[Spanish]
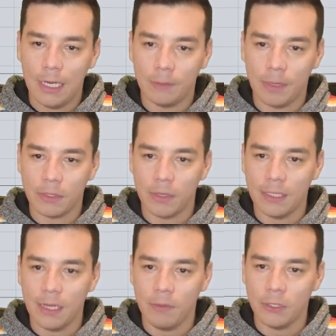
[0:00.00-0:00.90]
las
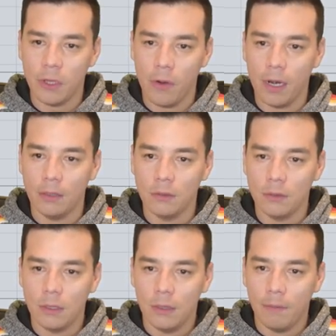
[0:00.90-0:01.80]
personas se emocionan,
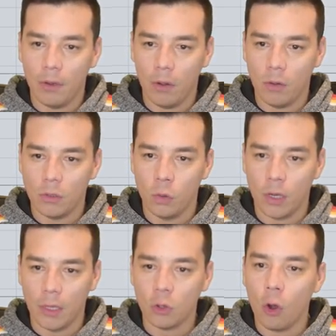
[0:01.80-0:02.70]
pero
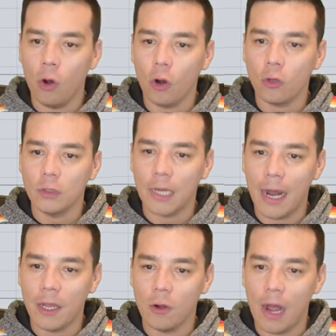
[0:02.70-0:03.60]
surge todo lo
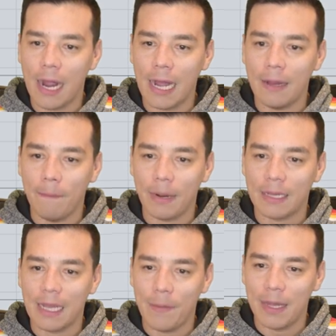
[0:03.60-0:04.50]
contrario, acá
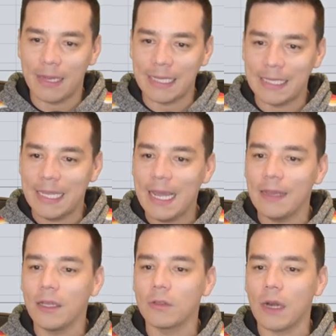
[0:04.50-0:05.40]
prácticamente
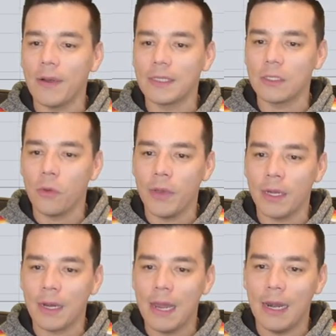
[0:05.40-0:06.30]
tiende otra vez a
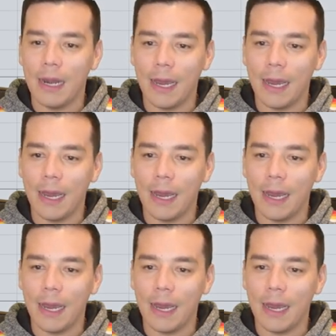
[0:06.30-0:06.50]
subir,